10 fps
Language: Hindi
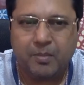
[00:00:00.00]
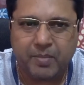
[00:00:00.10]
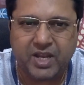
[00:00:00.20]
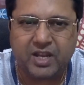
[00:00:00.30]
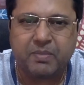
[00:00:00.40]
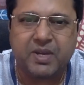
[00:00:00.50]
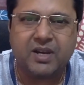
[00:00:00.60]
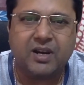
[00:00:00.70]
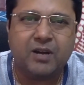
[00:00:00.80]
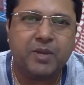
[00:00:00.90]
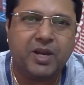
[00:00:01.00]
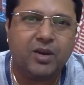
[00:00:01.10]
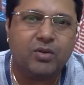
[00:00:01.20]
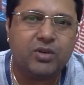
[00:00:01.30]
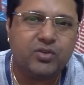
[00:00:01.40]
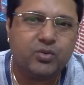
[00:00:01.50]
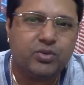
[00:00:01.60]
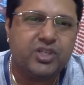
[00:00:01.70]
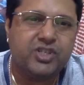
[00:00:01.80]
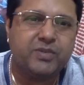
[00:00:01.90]
ब्रेकअप के कारण महिलाओं के
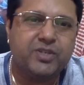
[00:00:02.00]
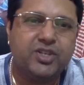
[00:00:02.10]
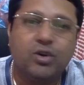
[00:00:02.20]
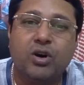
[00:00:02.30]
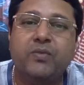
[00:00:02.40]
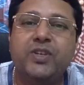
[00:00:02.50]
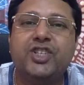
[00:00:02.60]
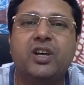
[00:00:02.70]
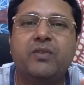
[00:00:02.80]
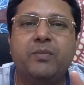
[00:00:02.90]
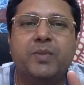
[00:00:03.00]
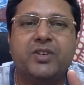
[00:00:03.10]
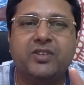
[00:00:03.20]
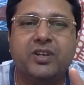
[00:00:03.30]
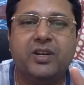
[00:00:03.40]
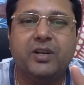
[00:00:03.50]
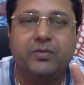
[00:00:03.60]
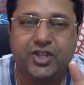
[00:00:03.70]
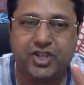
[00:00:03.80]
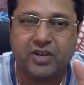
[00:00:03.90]
सोचने समझने और विचार विमर्श कर
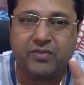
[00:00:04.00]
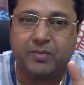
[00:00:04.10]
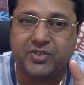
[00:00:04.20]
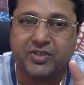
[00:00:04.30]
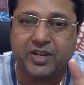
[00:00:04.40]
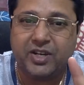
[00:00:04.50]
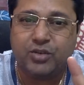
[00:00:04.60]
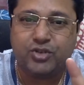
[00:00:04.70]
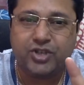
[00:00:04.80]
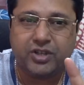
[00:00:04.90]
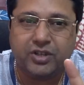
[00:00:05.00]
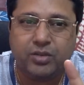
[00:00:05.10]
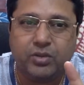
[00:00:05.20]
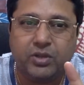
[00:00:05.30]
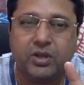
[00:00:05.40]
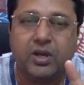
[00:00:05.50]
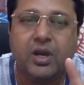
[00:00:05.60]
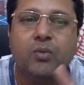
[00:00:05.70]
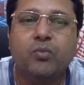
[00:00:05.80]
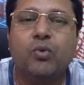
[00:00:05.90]
विचार विमर्श करने की जो शक्ति होती है
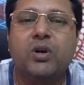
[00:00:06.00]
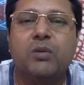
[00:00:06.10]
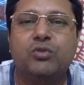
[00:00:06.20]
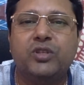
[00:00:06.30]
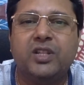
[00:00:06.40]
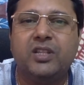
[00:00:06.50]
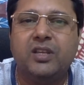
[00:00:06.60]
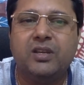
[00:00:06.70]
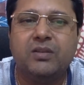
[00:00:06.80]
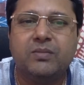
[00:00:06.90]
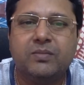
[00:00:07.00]
वो कम हो जाती है